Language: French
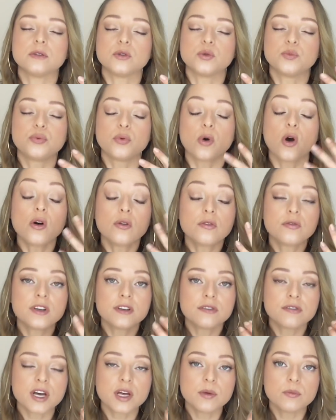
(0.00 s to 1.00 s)
euh, pour
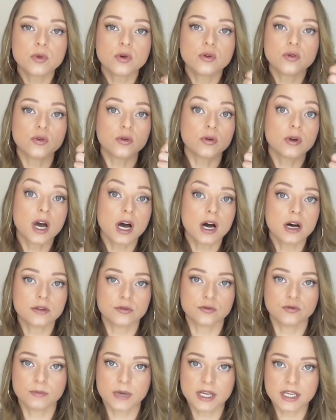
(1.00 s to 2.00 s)
enlever vraiment le
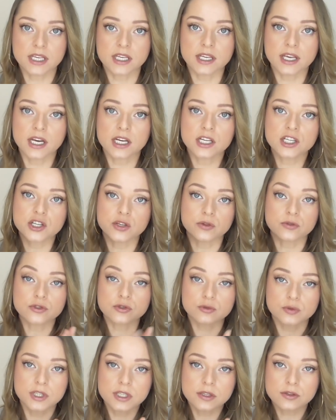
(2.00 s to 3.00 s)
gras du maquillage et
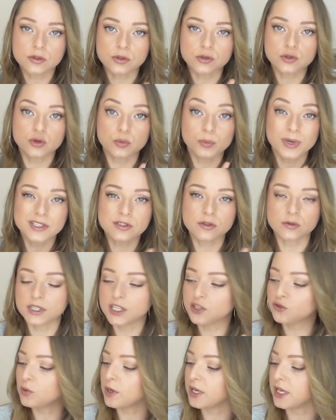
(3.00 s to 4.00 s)
ensuite euh, je passe au
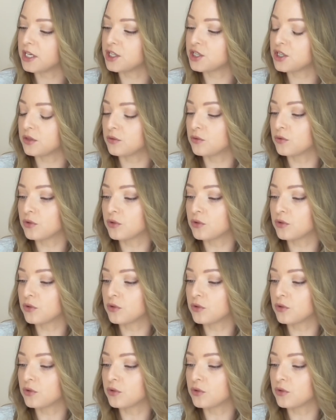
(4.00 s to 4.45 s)
nettoyage.